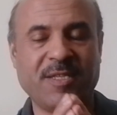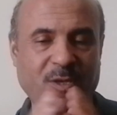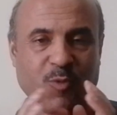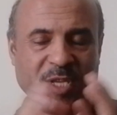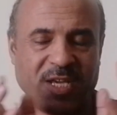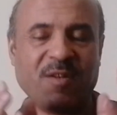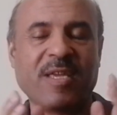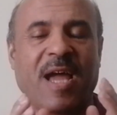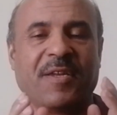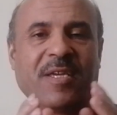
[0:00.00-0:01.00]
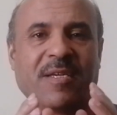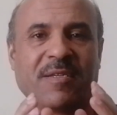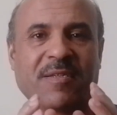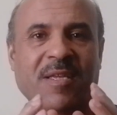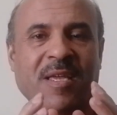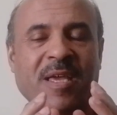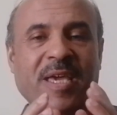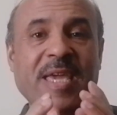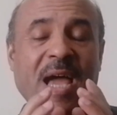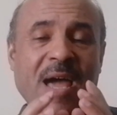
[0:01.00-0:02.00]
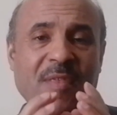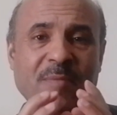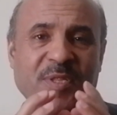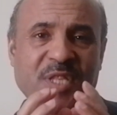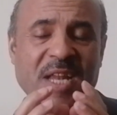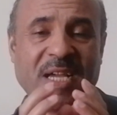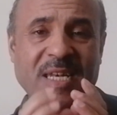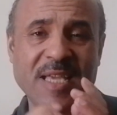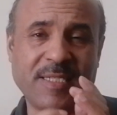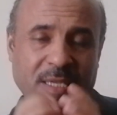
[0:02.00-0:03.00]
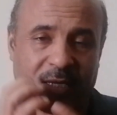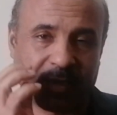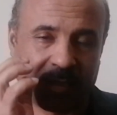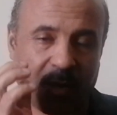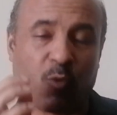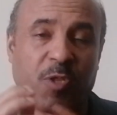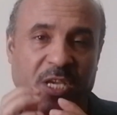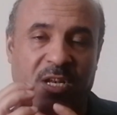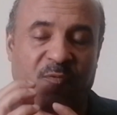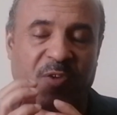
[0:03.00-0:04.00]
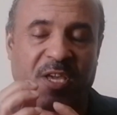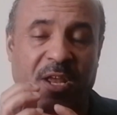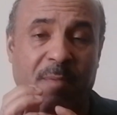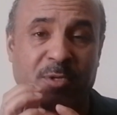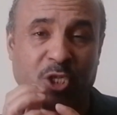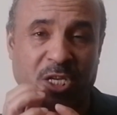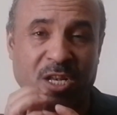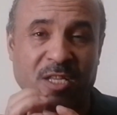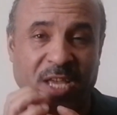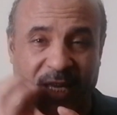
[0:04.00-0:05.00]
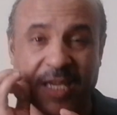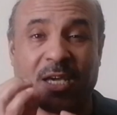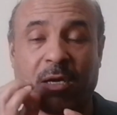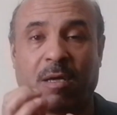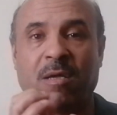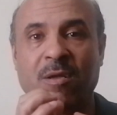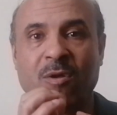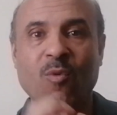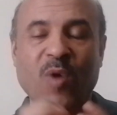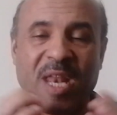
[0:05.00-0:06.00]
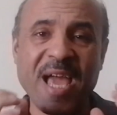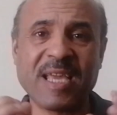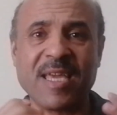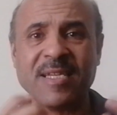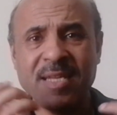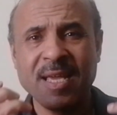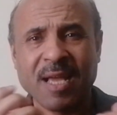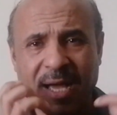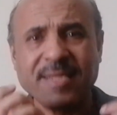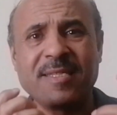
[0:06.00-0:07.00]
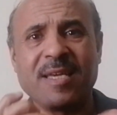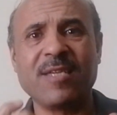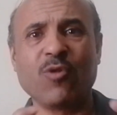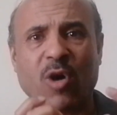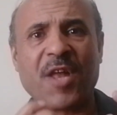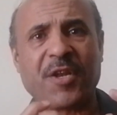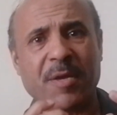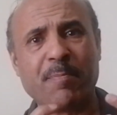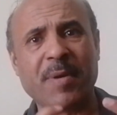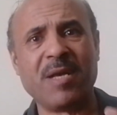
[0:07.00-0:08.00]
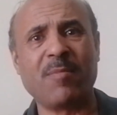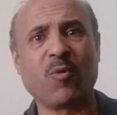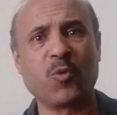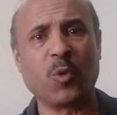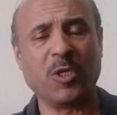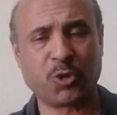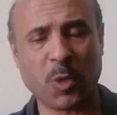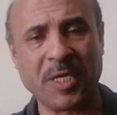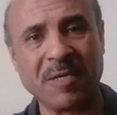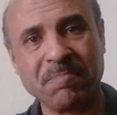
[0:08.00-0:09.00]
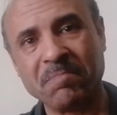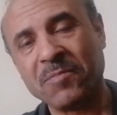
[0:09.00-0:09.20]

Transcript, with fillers: لتوضيح يعني هي هذا المثال يعني ليس توضيح للفكرة بشكل دقيق ولكن قد يقرب الموضوع شوي